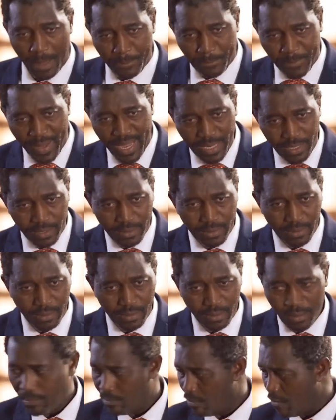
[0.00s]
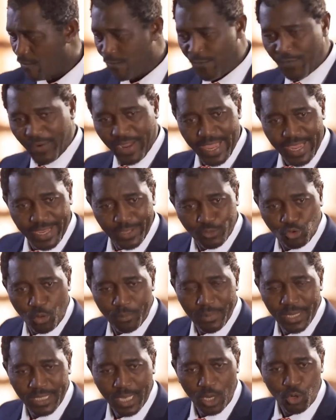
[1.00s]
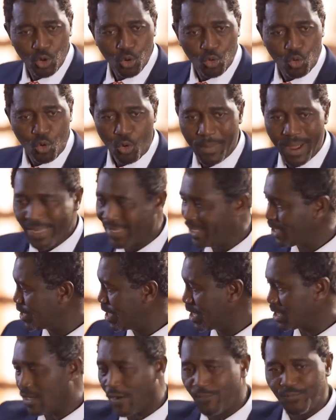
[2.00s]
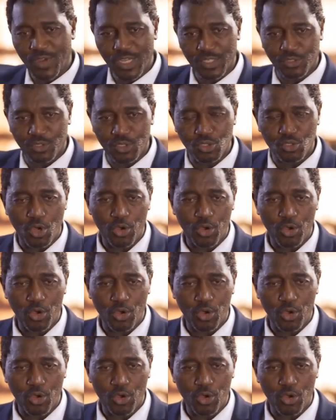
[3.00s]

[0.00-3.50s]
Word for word: À peine mon frère est tombé dans le coma que ses enfants se